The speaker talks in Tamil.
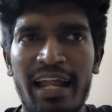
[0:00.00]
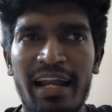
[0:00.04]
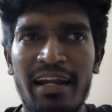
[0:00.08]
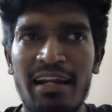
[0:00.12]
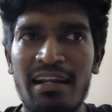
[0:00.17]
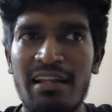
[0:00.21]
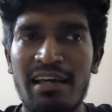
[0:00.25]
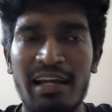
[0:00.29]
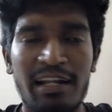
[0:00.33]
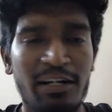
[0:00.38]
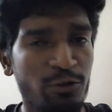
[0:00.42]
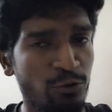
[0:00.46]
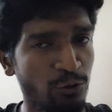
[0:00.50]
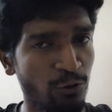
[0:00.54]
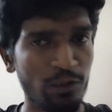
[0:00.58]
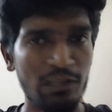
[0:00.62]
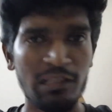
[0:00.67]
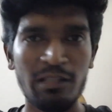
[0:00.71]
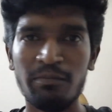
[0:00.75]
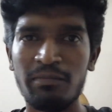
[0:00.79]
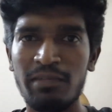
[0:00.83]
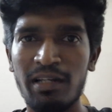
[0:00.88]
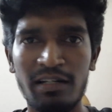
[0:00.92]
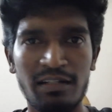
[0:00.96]
அண்ட் ஐ
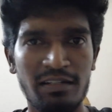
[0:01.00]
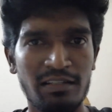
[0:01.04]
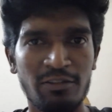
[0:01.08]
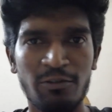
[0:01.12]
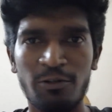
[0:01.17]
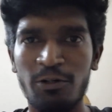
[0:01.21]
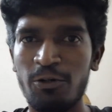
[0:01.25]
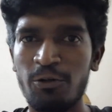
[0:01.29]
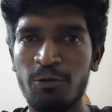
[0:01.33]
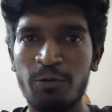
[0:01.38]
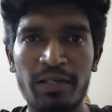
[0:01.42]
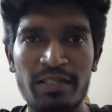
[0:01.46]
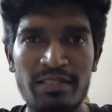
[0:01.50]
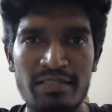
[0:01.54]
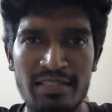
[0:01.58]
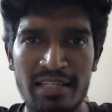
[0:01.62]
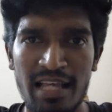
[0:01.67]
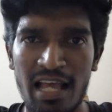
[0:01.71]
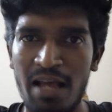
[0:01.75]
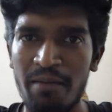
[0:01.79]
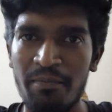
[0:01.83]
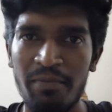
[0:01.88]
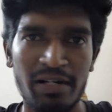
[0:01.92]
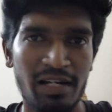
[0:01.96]
டோல் தம் தட் யூ ஆர் டூயிங்
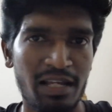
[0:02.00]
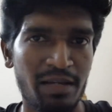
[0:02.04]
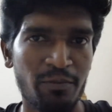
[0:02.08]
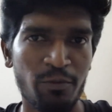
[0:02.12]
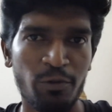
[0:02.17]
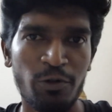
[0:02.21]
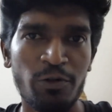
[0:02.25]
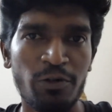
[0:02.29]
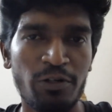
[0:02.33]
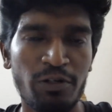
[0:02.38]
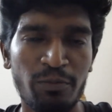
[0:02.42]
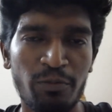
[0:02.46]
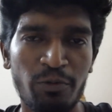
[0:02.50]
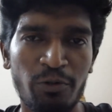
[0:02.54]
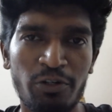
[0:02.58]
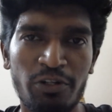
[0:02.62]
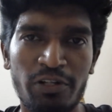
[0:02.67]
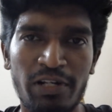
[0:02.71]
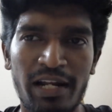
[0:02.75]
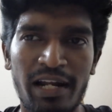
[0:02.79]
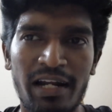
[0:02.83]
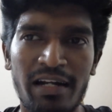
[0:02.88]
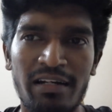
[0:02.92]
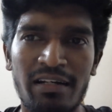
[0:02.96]
ஸ்கேம் அண்ட் ஐம் கோட் ரிப்போர்ட்
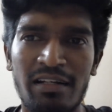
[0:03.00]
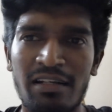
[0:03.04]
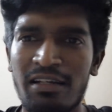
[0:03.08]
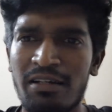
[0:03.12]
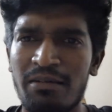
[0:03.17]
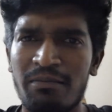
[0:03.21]
யூர் ஆட்